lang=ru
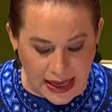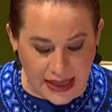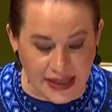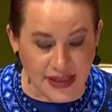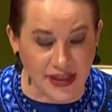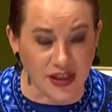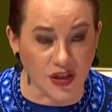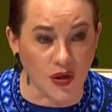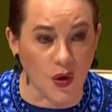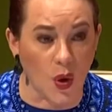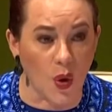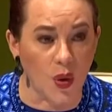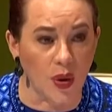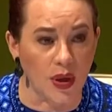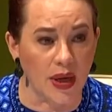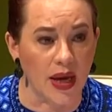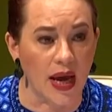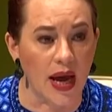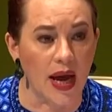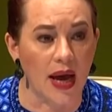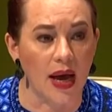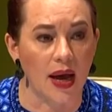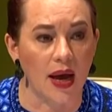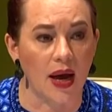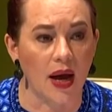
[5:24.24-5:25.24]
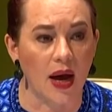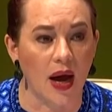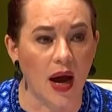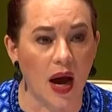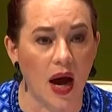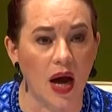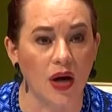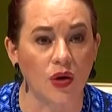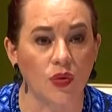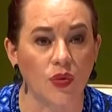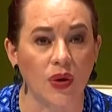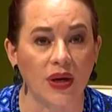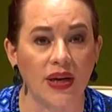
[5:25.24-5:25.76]
Не, ну там тихо
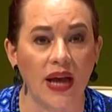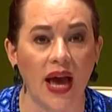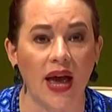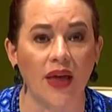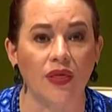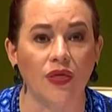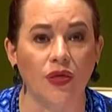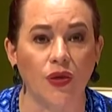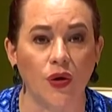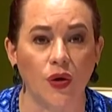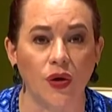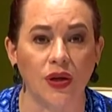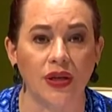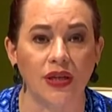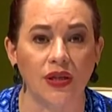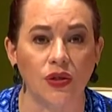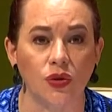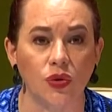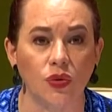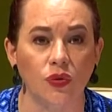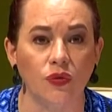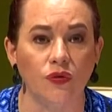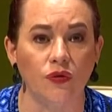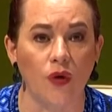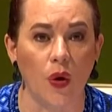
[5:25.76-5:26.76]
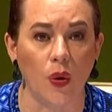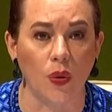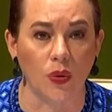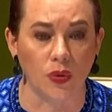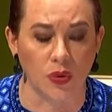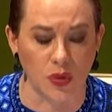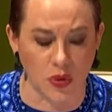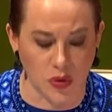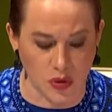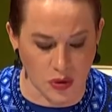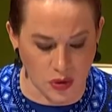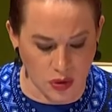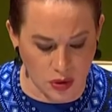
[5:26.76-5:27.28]
сидеть и наблюдать не получается, так
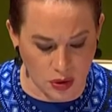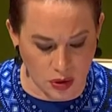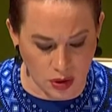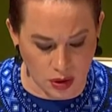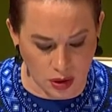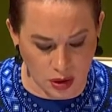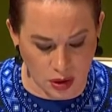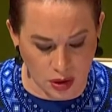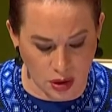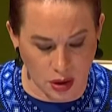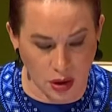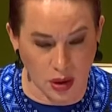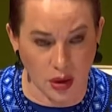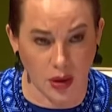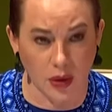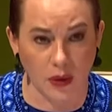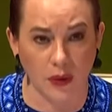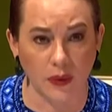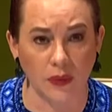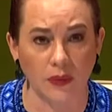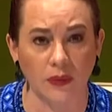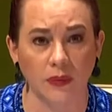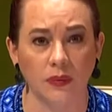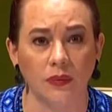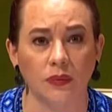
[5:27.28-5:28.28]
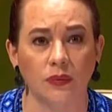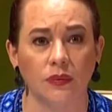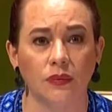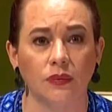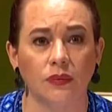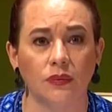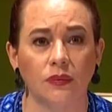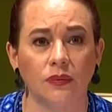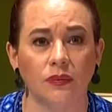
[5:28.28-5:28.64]
как, во-первых, все